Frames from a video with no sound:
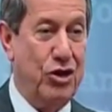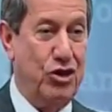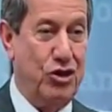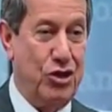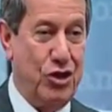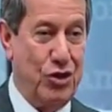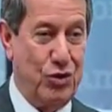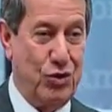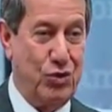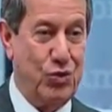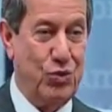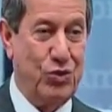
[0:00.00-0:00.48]

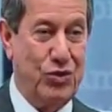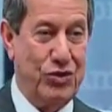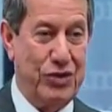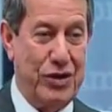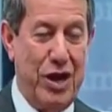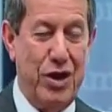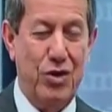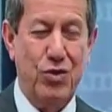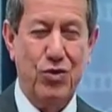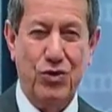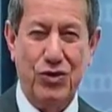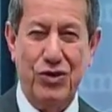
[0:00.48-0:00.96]
उस पर
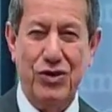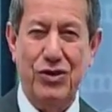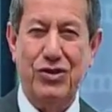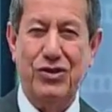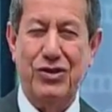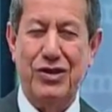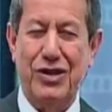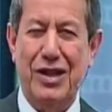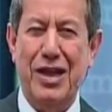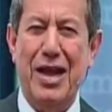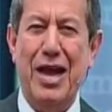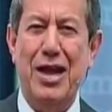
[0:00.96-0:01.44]
जो ईशु
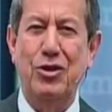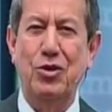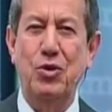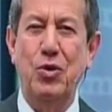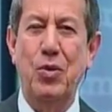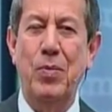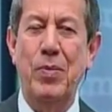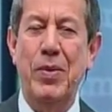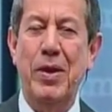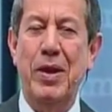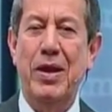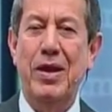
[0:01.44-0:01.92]
हमें सिखा
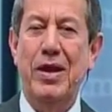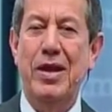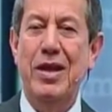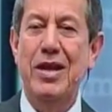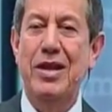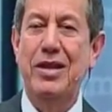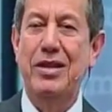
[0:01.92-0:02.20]
रहा है